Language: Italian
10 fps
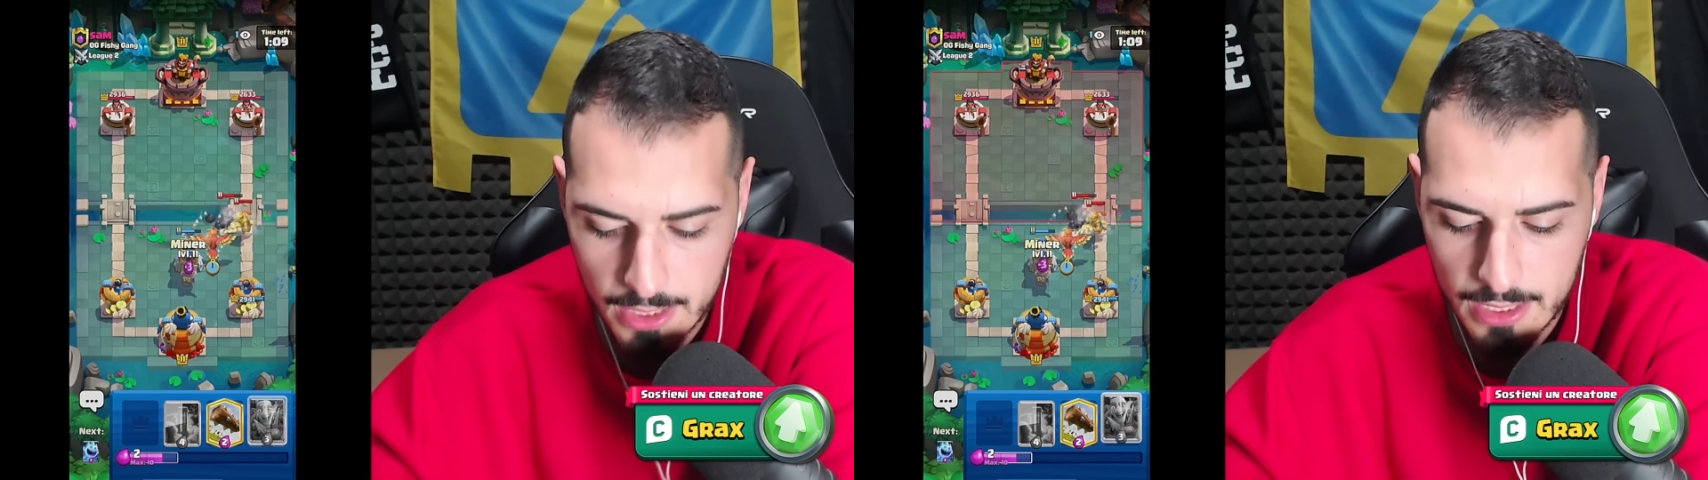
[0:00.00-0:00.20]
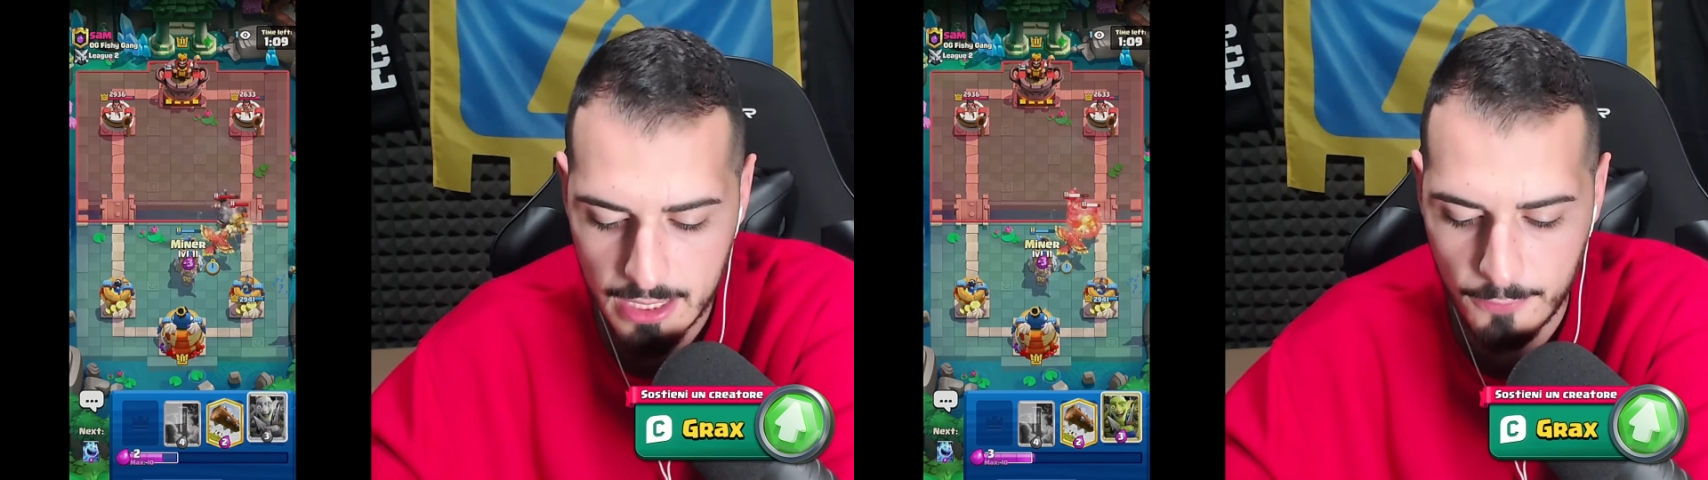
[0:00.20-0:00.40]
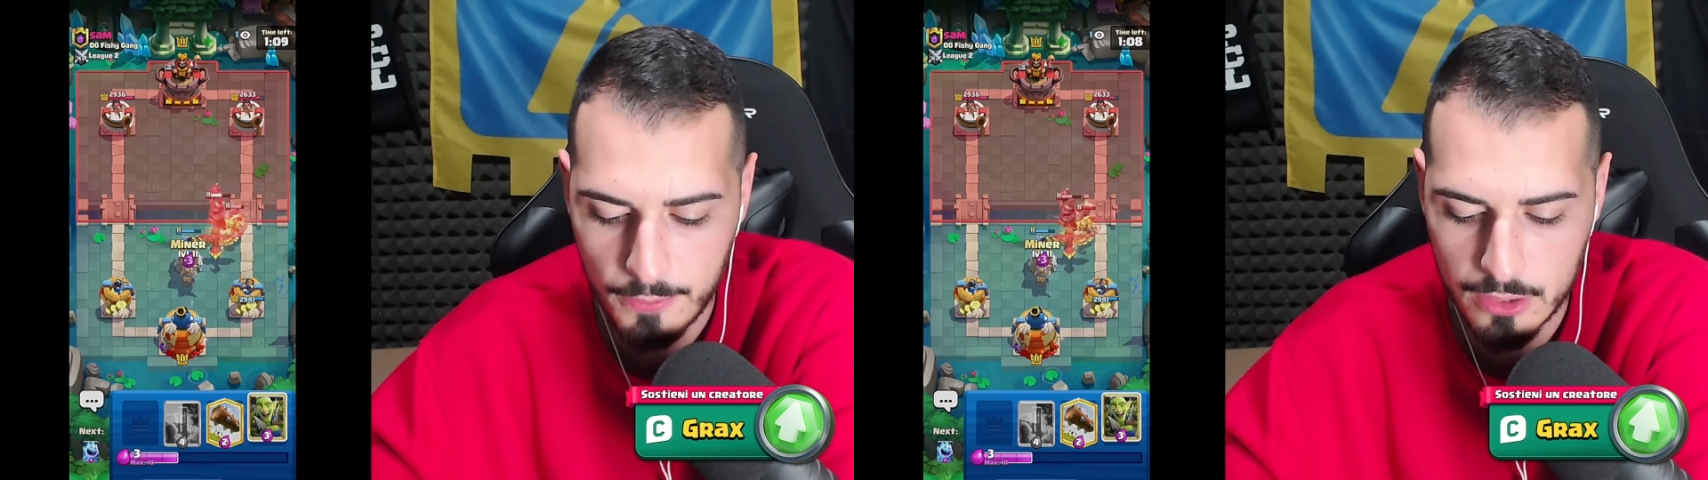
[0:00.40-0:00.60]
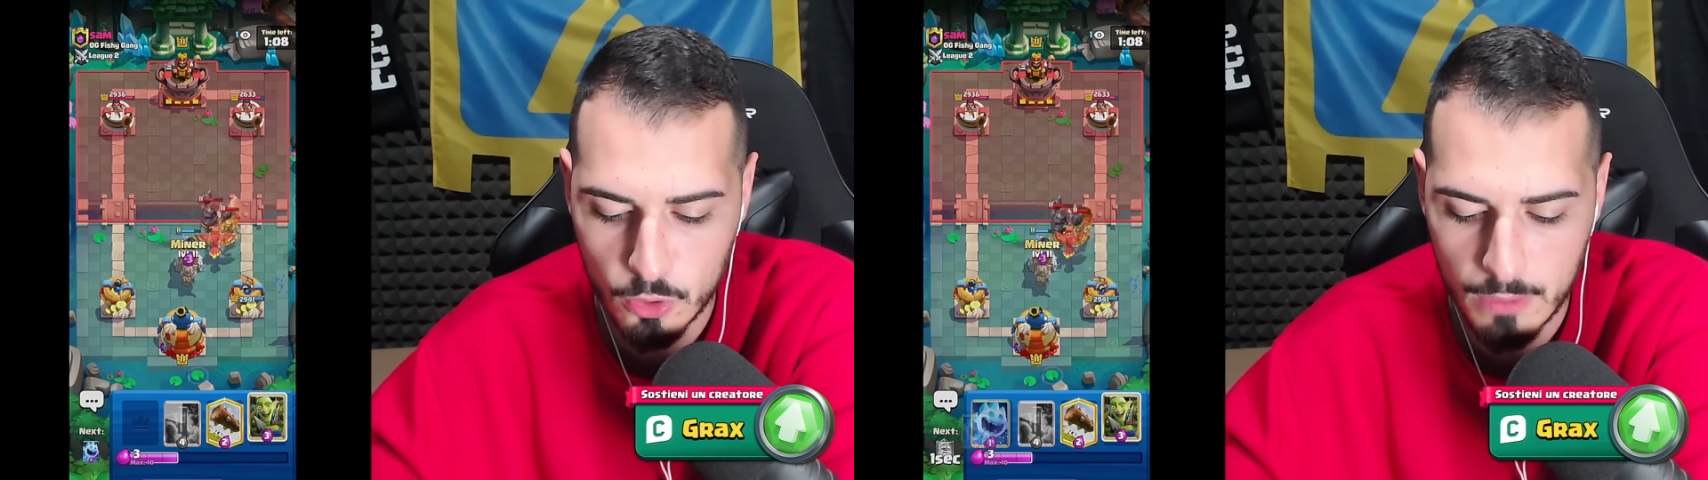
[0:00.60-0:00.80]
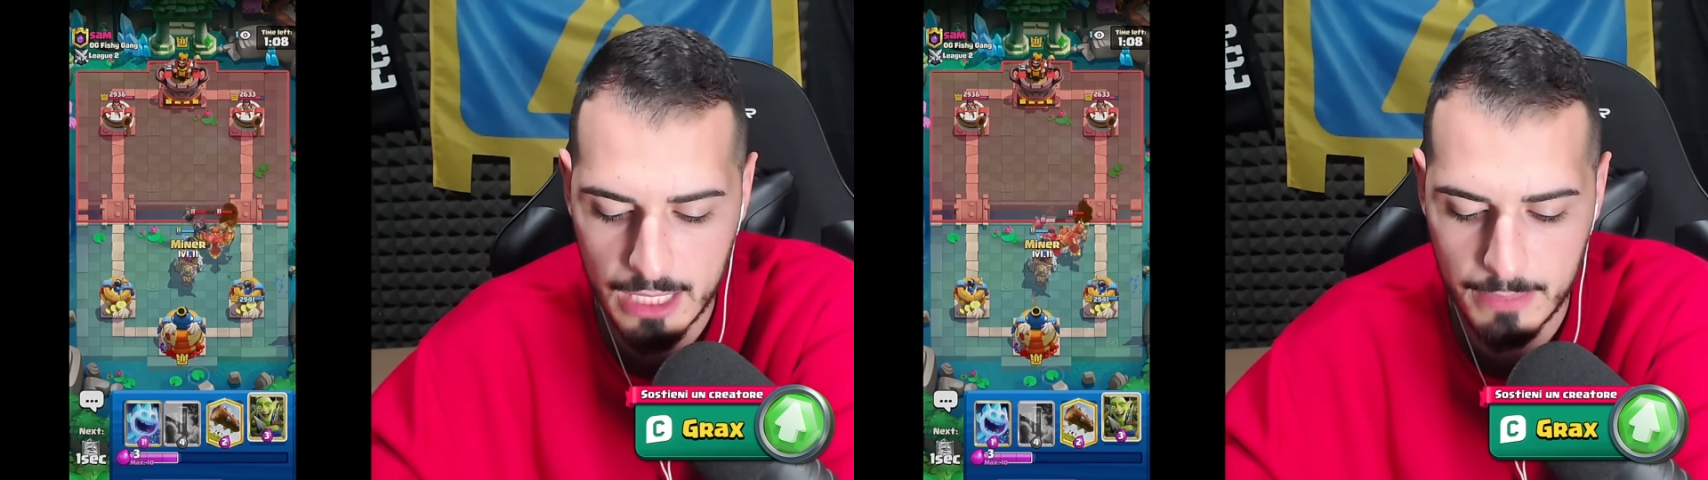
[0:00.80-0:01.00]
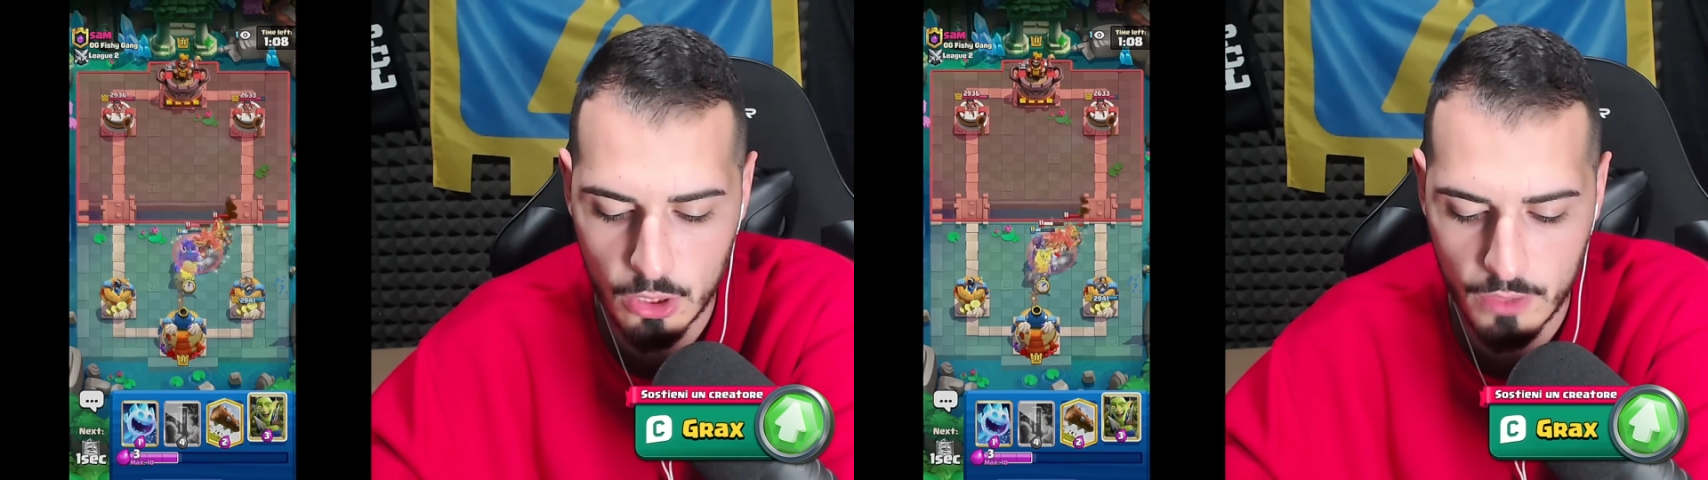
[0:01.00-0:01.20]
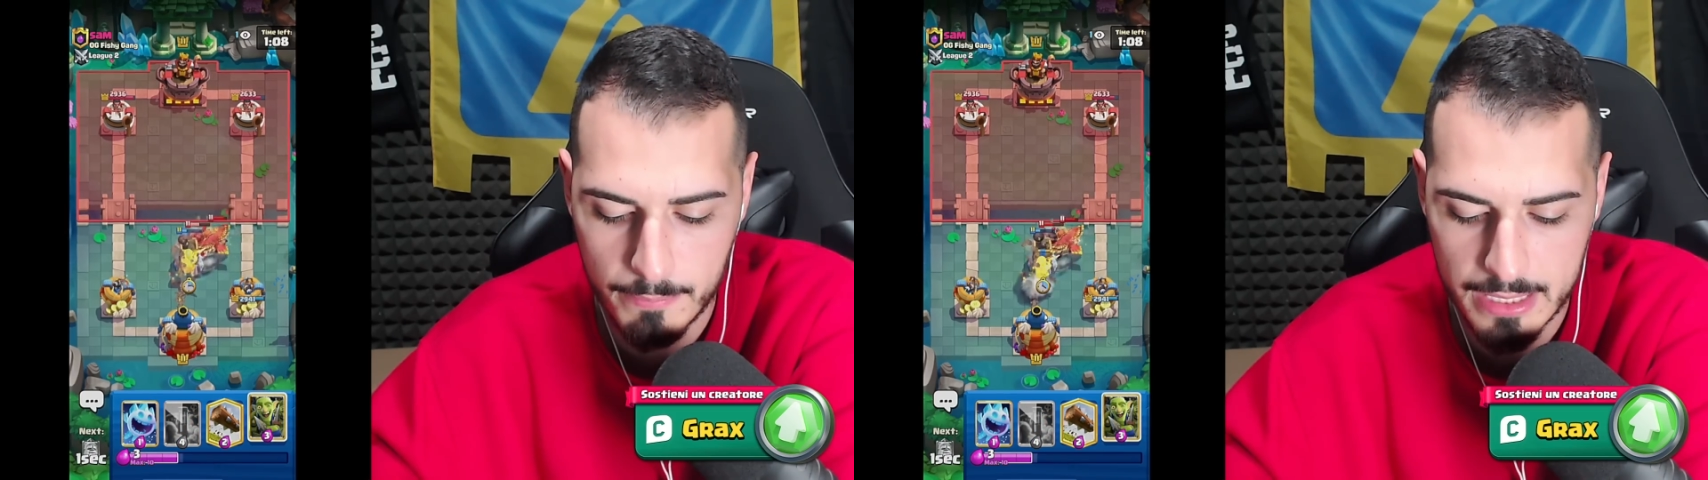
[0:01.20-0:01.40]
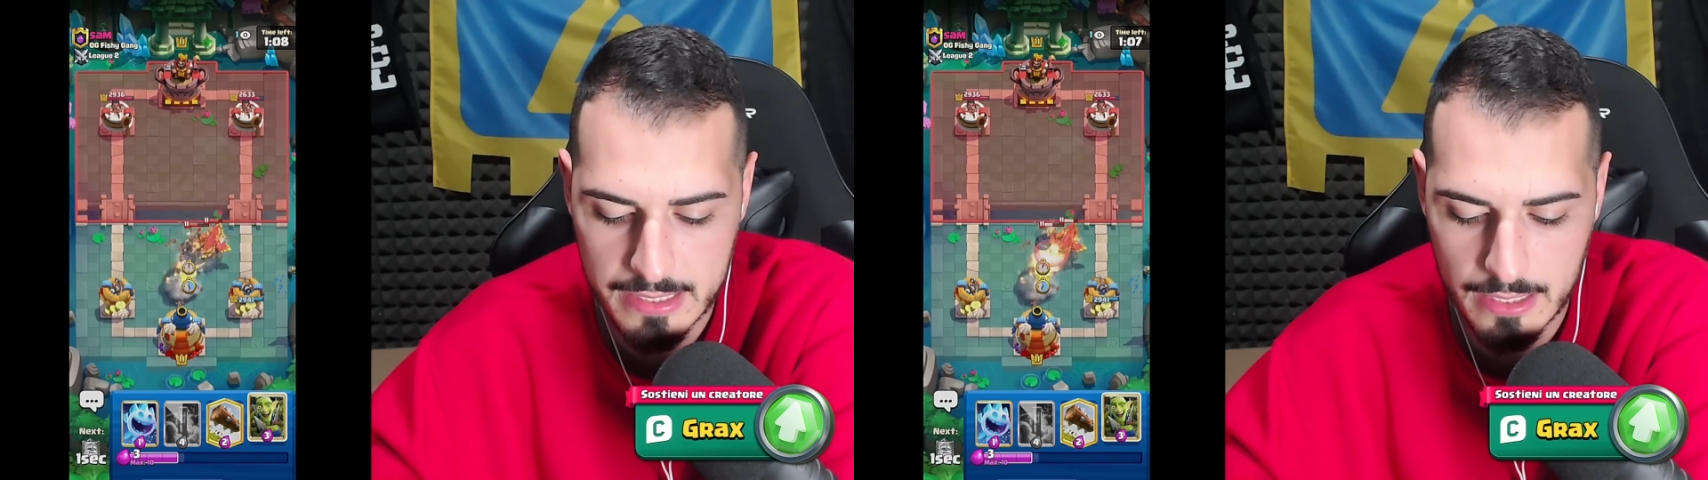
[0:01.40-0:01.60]
Gli ha fatto male, ma
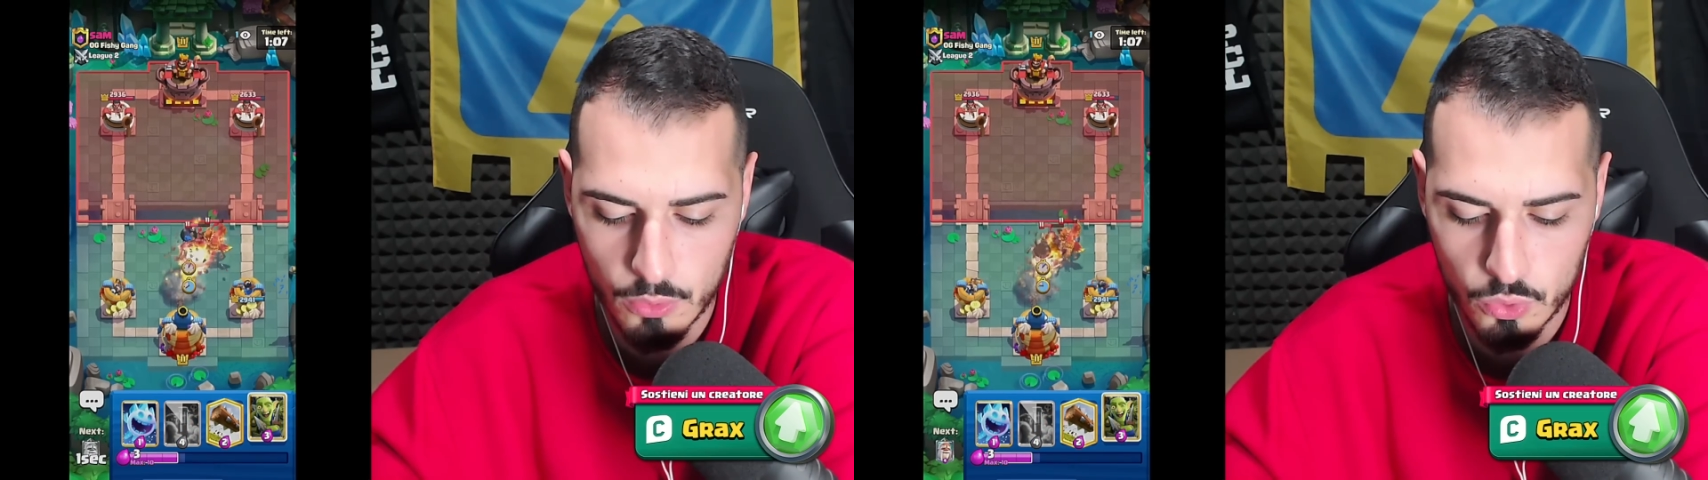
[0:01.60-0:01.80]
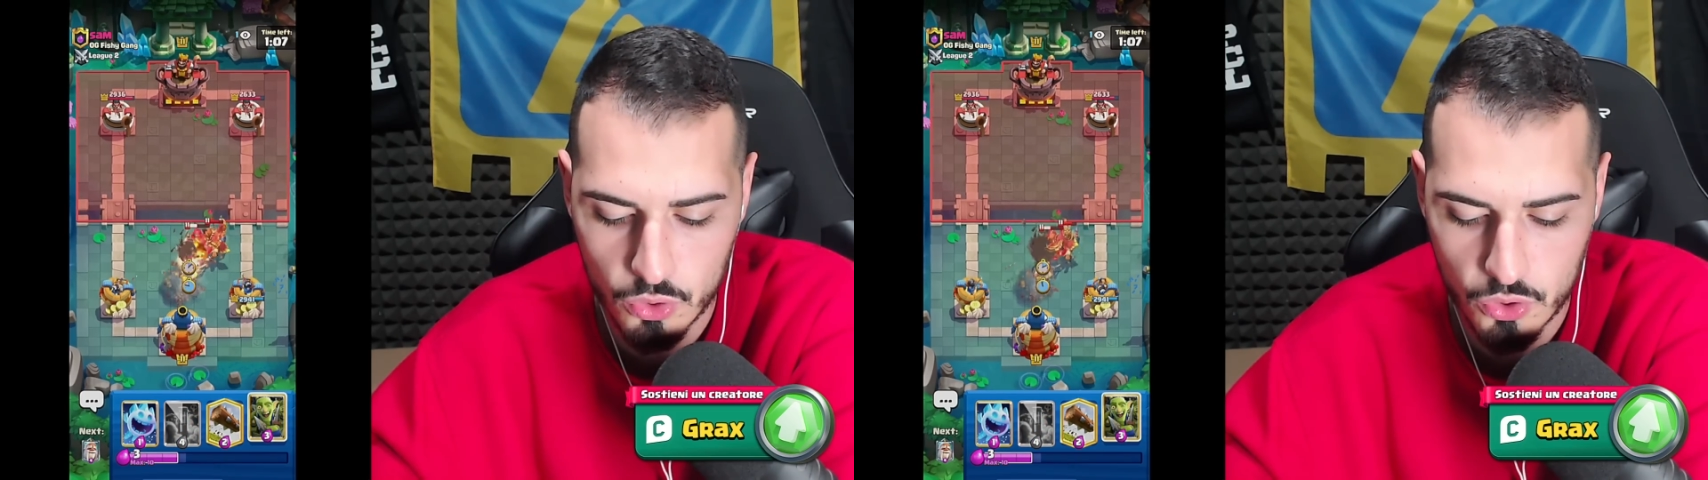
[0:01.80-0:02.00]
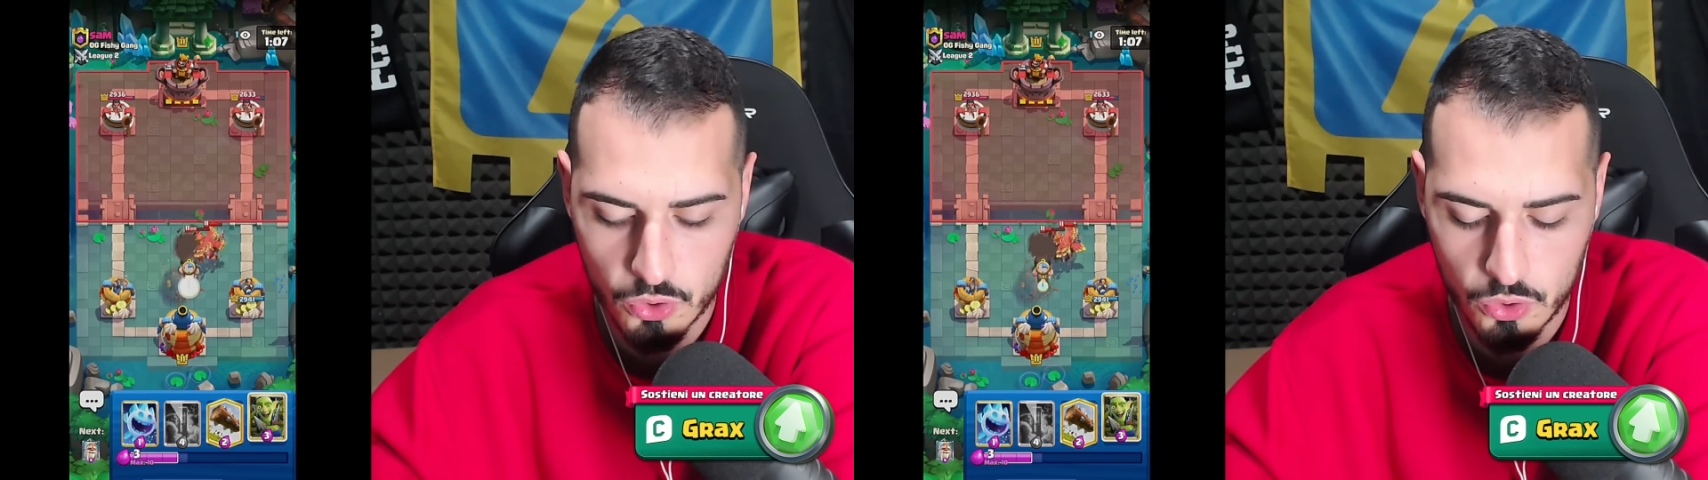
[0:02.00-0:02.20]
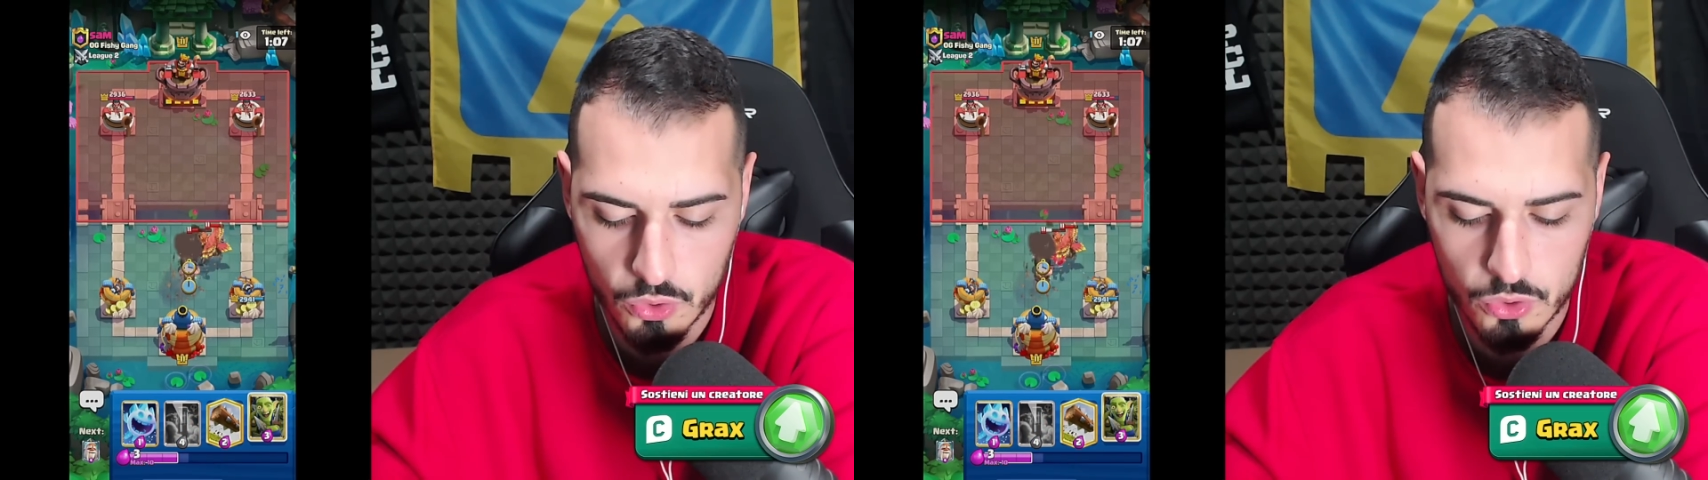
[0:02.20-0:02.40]
dovrebbe essere tutto sotto